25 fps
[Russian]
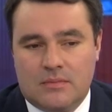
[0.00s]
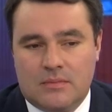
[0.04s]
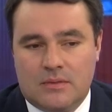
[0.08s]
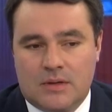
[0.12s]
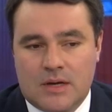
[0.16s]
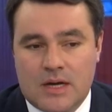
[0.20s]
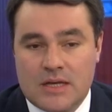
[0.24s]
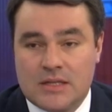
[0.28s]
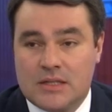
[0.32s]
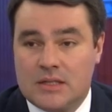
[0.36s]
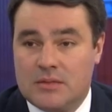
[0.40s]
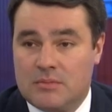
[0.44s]

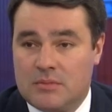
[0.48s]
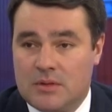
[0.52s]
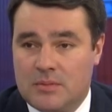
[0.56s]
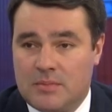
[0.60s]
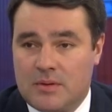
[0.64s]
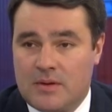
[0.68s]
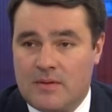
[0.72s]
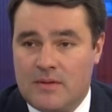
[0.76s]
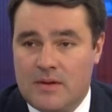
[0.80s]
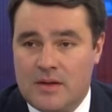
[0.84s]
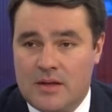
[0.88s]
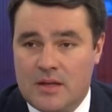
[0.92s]
разным
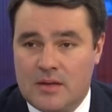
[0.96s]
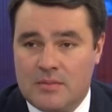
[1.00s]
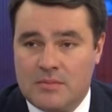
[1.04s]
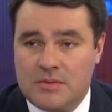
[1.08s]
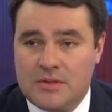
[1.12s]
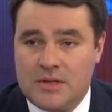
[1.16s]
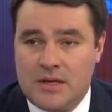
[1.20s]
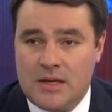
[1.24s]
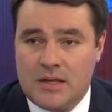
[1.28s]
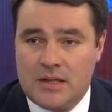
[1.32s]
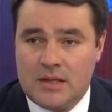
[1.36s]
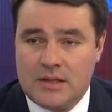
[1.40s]

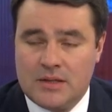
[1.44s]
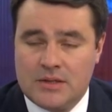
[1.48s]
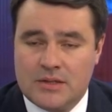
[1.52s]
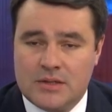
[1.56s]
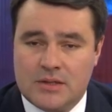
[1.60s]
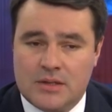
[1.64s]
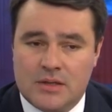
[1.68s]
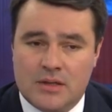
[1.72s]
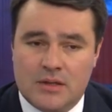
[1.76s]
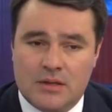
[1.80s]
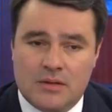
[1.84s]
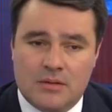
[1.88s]
направлениям
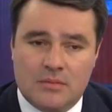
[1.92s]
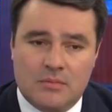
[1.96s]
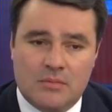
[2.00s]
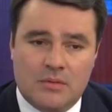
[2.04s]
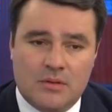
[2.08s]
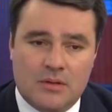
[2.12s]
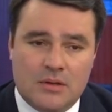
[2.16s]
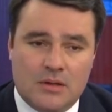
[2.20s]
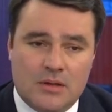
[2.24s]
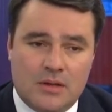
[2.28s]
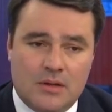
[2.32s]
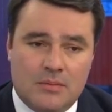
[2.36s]
деятельности.
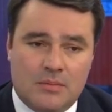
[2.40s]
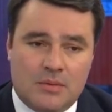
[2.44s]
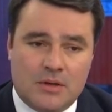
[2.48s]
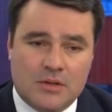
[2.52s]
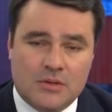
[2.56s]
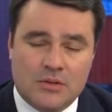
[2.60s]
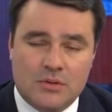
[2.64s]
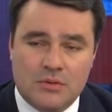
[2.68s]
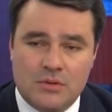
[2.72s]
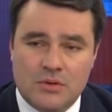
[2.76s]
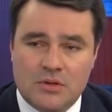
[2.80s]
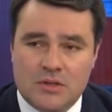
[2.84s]
Было и
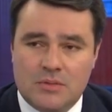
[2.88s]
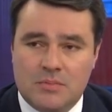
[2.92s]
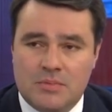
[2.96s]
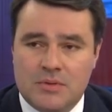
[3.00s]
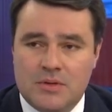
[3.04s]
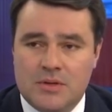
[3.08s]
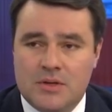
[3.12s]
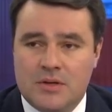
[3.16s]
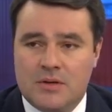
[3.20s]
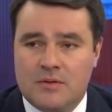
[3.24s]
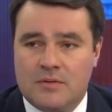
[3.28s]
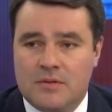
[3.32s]
простое
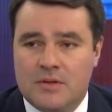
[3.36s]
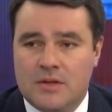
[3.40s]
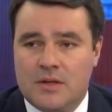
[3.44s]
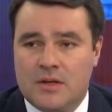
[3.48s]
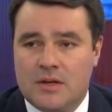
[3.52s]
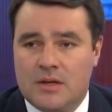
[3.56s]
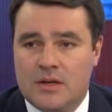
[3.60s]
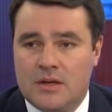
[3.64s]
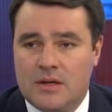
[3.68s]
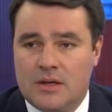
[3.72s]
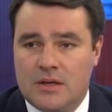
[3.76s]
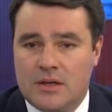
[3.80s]

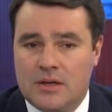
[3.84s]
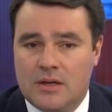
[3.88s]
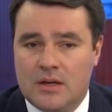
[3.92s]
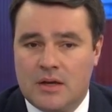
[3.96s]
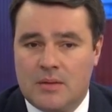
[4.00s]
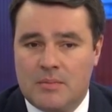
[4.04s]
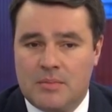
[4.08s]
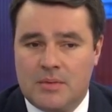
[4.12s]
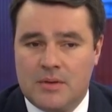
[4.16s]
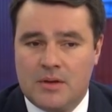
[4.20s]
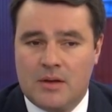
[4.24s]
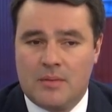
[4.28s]
экспедирование, и
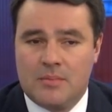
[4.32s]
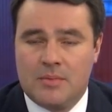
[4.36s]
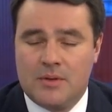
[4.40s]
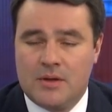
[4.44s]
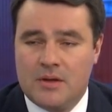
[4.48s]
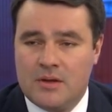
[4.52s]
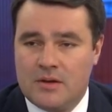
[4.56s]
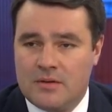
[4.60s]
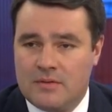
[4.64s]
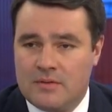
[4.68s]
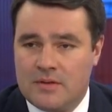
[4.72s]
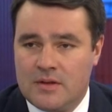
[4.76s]

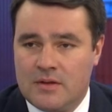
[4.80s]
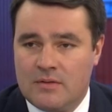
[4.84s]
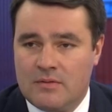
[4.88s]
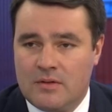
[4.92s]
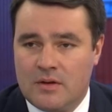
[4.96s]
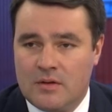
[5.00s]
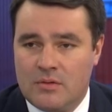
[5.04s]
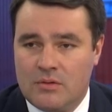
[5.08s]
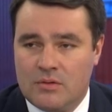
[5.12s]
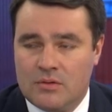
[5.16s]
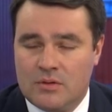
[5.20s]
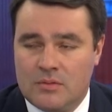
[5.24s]
оперирование
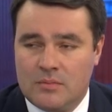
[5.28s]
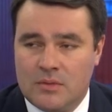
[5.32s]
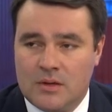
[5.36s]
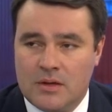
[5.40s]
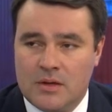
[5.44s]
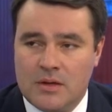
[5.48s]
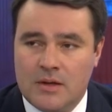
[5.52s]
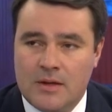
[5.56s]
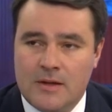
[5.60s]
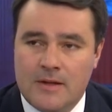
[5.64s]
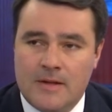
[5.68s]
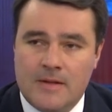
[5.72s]
вагонами.
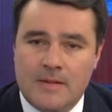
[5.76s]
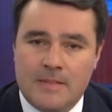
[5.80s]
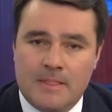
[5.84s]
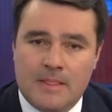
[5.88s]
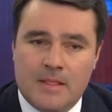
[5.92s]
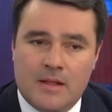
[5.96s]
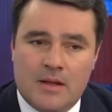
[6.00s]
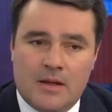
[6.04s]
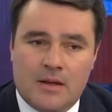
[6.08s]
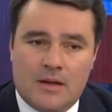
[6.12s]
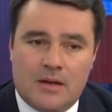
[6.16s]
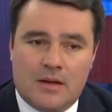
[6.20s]

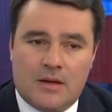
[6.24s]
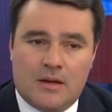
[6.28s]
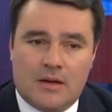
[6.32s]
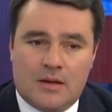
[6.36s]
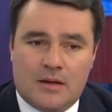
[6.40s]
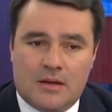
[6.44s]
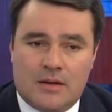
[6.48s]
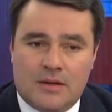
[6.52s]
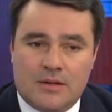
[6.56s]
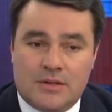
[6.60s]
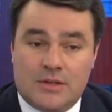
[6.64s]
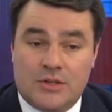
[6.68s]

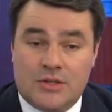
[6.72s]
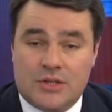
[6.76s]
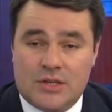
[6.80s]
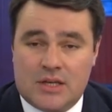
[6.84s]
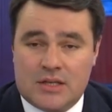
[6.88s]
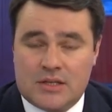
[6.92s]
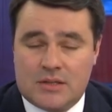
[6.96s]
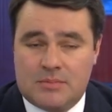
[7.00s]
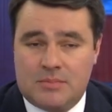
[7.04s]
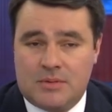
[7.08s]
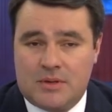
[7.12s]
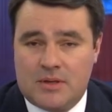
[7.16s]
А,
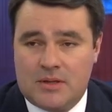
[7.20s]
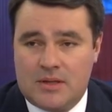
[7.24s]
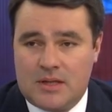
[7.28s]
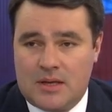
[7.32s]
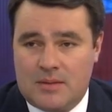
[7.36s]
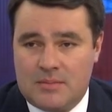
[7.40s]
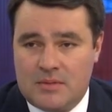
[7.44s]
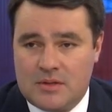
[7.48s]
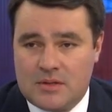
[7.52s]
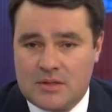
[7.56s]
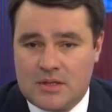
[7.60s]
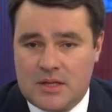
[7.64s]
сейчас перед
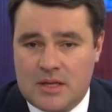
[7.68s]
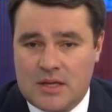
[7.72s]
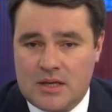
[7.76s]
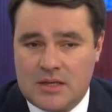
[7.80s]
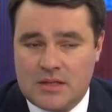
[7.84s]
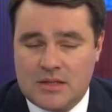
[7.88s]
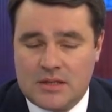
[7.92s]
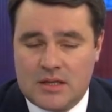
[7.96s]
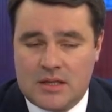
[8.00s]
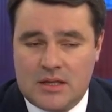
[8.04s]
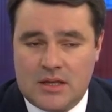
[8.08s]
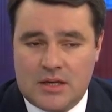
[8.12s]
нами
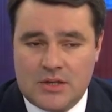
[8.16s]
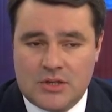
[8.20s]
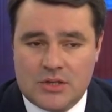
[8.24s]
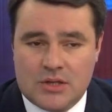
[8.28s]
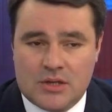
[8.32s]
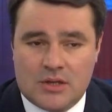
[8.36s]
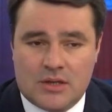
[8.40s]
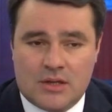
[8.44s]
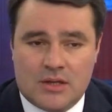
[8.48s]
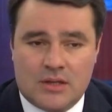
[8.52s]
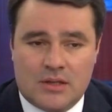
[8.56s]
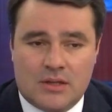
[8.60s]
стоит
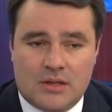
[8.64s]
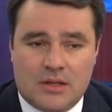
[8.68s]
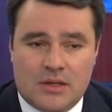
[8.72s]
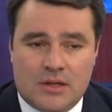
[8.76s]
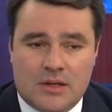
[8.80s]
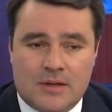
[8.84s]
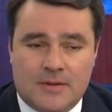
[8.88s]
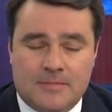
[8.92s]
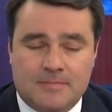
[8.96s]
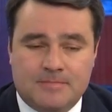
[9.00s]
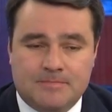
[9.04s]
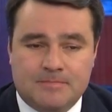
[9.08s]
задача –
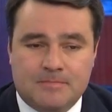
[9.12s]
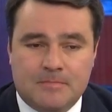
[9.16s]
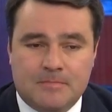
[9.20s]
это